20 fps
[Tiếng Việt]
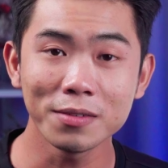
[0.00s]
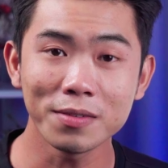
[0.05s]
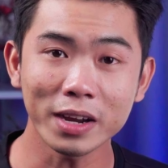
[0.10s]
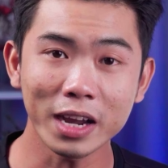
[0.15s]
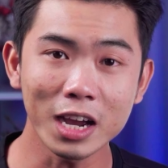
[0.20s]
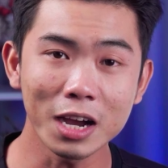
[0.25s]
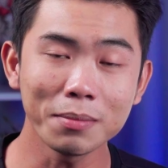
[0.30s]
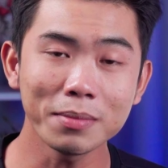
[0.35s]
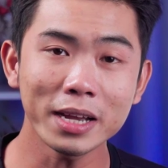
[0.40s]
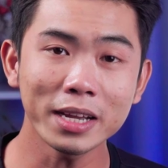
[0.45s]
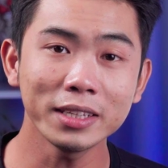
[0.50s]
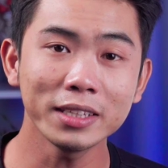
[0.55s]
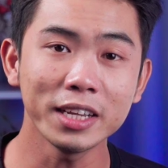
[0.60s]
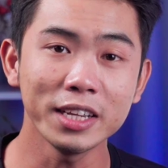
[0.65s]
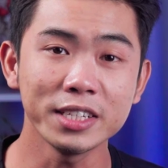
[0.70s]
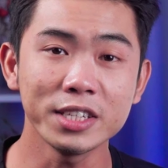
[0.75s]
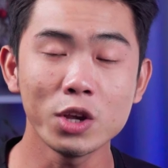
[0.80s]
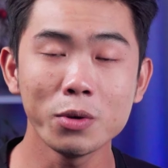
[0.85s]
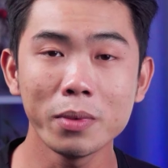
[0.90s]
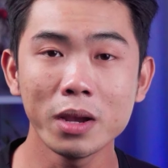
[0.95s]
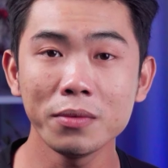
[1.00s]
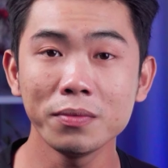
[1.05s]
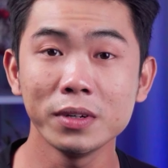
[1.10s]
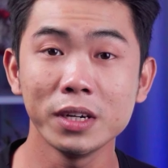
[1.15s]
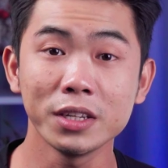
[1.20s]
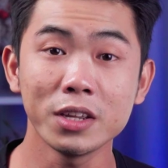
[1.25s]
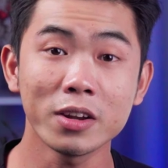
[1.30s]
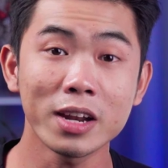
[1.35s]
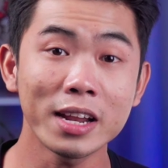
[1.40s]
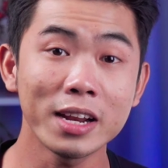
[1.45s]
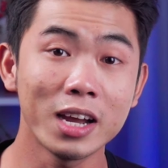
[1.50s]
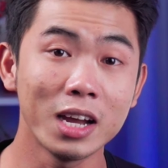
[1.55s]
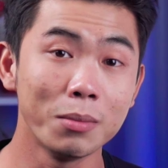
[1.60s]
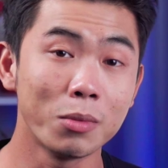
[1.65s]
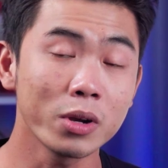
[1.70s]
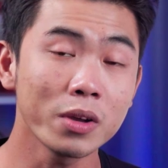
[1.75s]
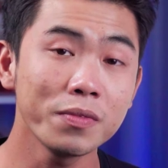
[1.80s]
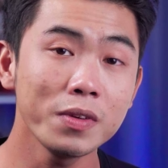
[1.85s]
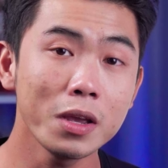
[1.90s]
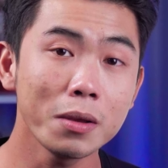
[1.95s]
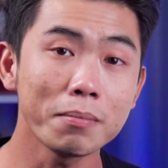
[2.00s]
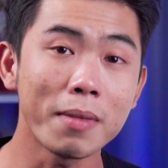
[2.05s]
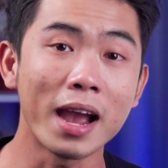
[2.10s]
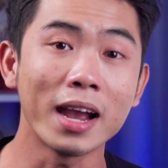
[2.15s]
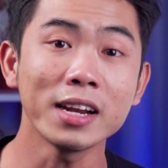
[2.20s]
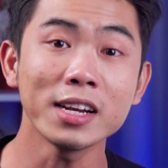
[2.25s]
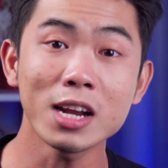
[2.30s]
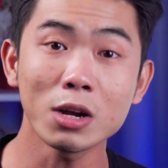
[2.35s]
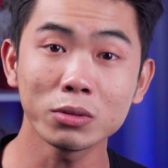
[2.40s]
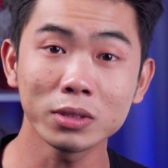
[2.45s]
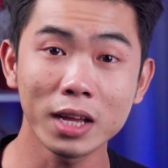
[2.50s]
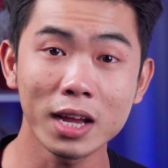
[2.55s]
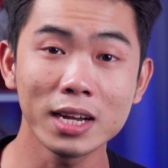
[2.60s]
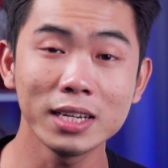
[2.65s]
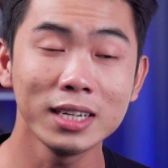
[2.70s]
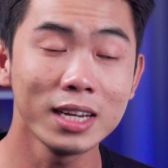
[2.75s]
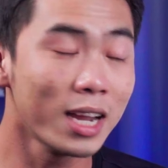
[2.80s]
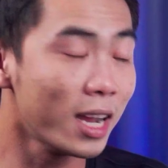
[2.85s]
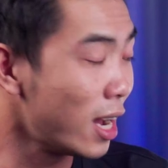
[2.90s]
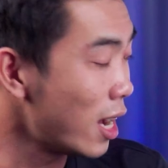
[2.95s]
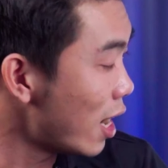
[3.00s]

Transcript: Và ngày hôm nay thì Xiaomi vừa cho ra đời một cái phiên bản router